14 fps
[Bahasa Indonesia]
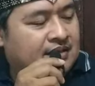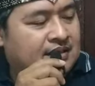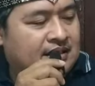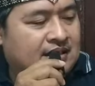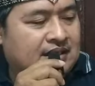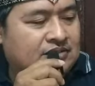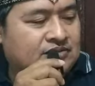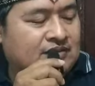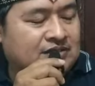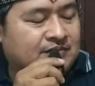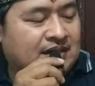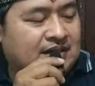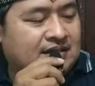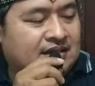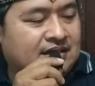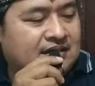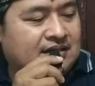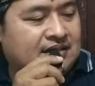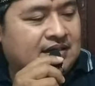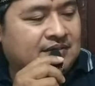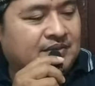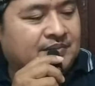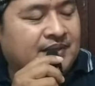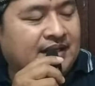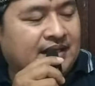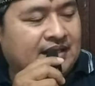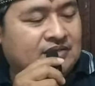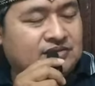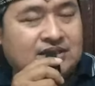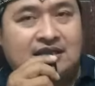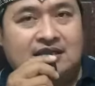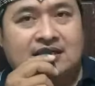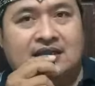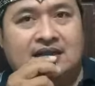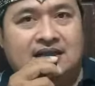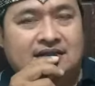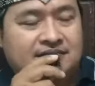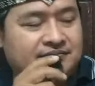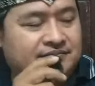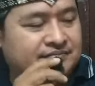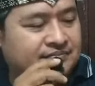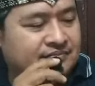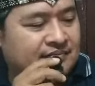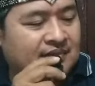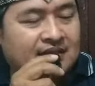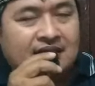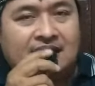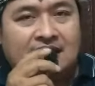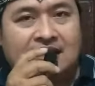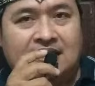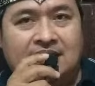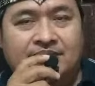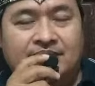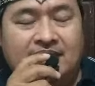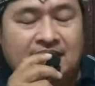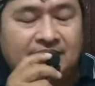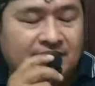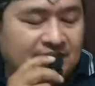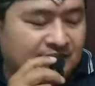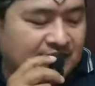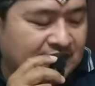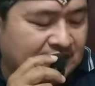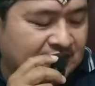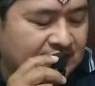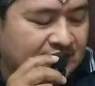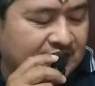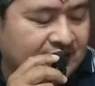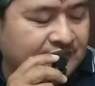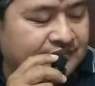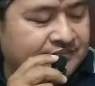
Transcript: Nah, harus waspada. Lebih baik nggak usah kenal. Akan lebih aman malah itu ya.